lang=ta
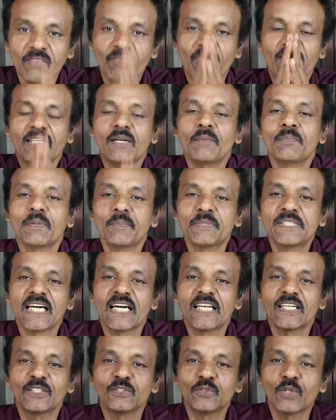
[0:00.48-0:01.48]
வணக்கம் நம்ம
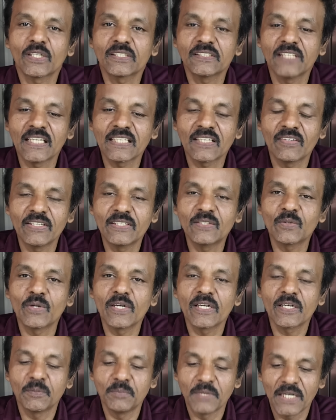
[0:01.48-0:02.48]
சேனலுக்கு தொடர்ந்து ஆதரவளித்து
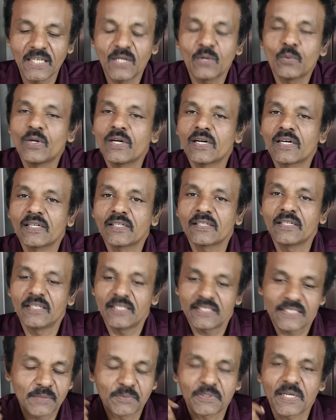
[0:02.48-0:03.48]
கொண்டிருக்கும் நல்ல உள்ளங்களுக்கு
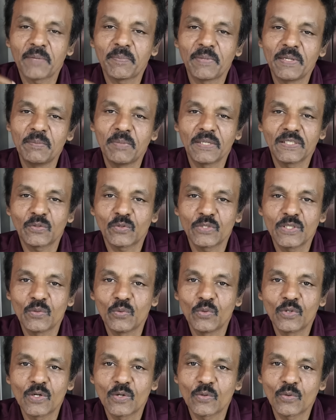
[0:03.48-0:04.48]
நன்றி சப்ஸ்கிரைப் பண்ணி பார்த்து
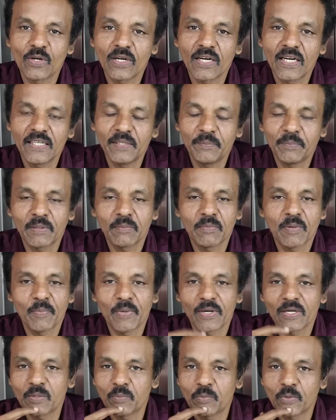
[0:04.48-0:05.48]
கொஞ்சம் ஊக்கம் கொடுங்க இப்போ நம்ம
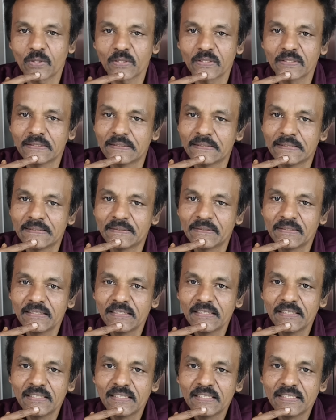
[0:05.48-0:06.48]
பார்க்க போகிறது
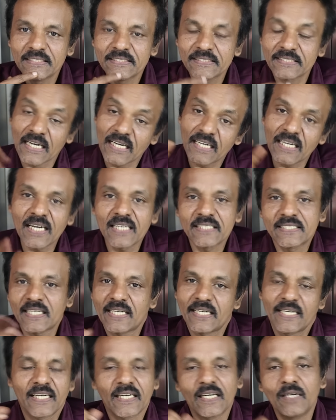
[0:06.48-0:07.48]

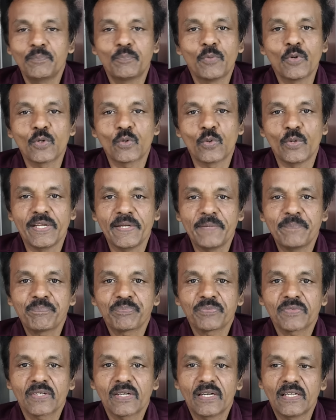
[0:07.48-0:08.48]
சங்கராச்சாரியர்கள் போர்க்கொடி
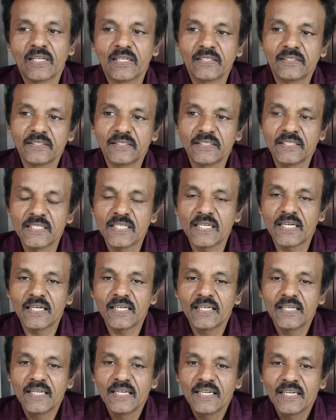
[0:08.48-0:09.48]
அதாவது
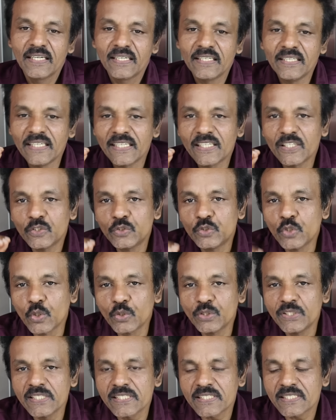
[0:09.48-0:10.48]
இன்றைக்கி
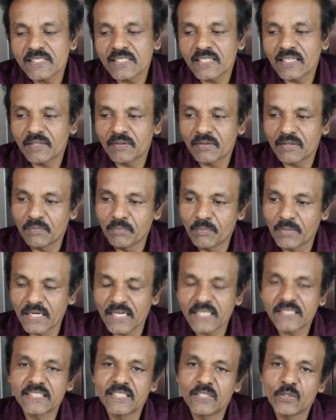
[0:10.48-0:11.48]
ஜோதிஷ்
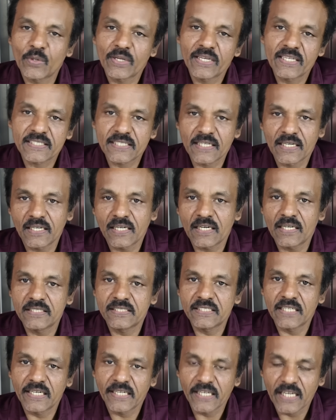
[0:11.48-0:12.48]
மடத்தினுடைய
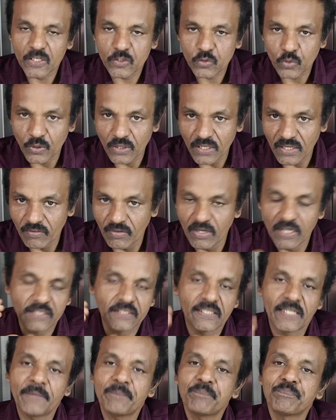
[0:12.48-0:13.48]
சங்கராச்சாரியார் சொன்ன
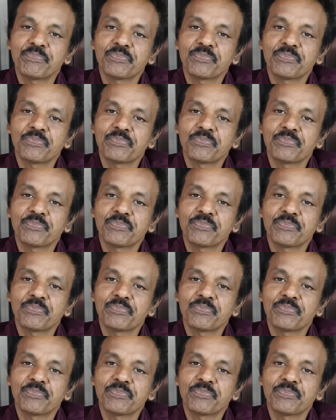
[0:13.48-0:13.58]
வார்த்தை